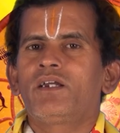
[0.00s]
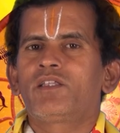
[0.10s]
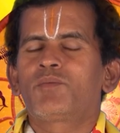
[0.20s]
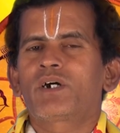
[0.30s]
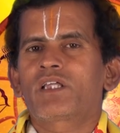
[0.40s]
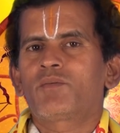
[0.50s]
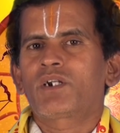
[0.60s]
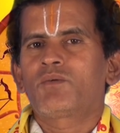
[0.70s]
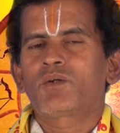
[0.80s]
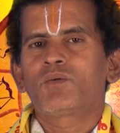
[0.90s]
எதிர்பாராத
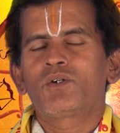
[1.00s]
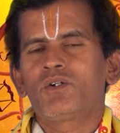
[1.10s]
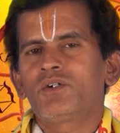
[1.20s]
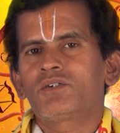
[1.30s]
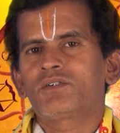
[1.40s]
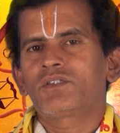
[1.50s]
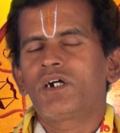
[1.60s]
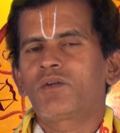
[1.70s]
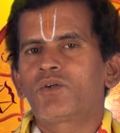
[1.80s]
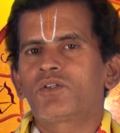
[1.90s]
பணவரம் உண்டு
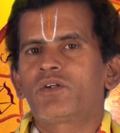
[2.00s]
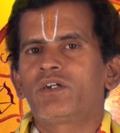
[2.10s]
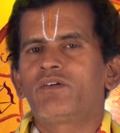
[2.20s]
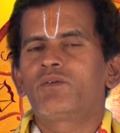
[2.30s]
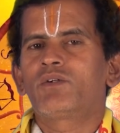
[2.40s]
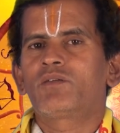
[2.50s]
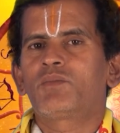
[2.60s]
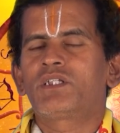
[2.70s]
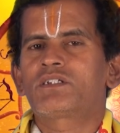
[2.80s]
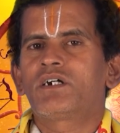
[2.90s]
தான் உண்டு தன்னுடைய வேலை உண்டு
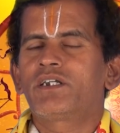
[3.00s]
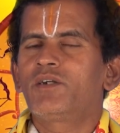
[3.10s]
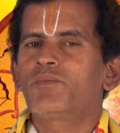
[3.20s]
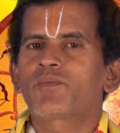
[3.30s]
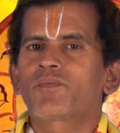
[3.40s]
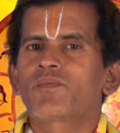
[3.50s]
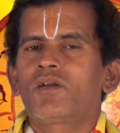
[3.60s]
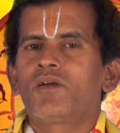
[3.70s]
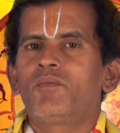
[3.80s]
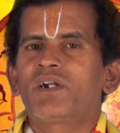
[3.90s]
இருப்பது சிலாக்கியம்
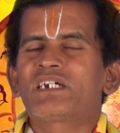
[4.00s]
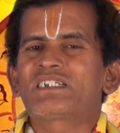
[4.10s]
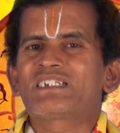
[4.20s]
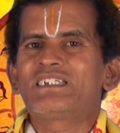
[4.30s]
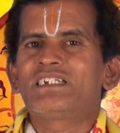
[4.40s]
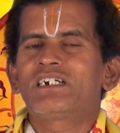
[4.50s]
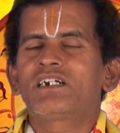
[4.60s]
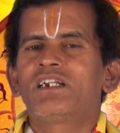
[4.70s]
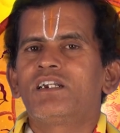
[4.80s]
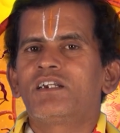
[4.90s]
மன
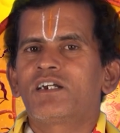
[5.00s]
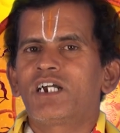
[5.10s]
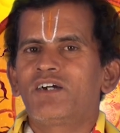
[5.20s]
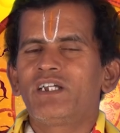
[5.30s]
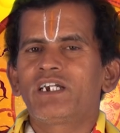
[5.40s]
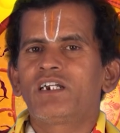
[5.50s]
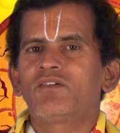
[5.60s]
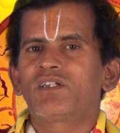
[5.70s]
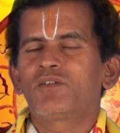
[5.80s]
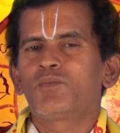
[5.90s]
சஞ்சலங்கள் கவலைகள்
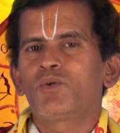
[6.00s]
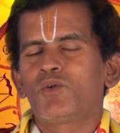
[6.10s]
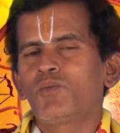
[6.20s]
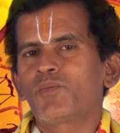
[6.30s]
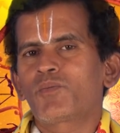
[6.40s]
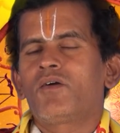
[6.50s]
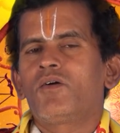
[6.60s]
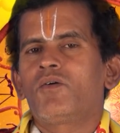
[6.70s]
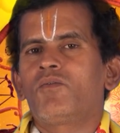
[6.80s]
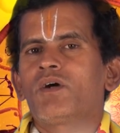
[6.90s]
வந்து போகும்
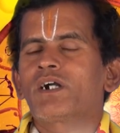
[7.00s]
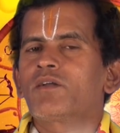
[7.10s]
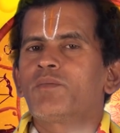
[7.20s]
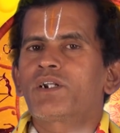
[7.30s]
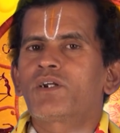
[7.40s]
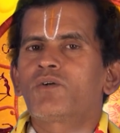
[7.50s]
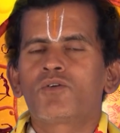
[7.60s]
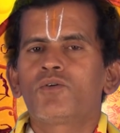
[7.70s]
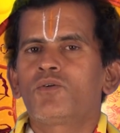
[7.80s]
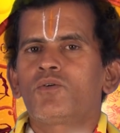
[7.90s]
வக்கரம் பெற்ற
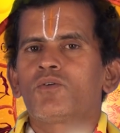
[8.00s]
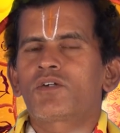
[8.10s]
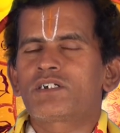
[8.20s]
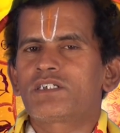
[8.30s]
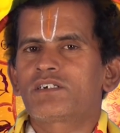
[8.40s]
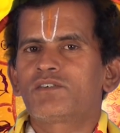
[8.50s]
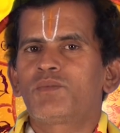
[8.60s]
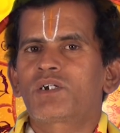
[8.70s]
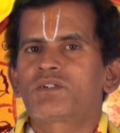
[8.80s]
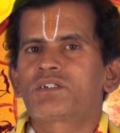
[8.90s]
குரு ராசிக்கு
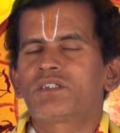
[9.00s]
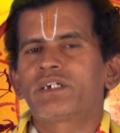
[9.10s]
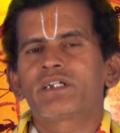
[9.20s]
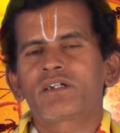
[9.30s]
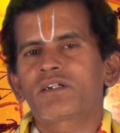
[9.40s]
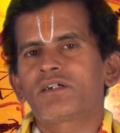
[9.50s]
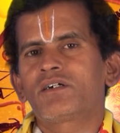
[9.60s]
பார்வை செலுத்துகிறார்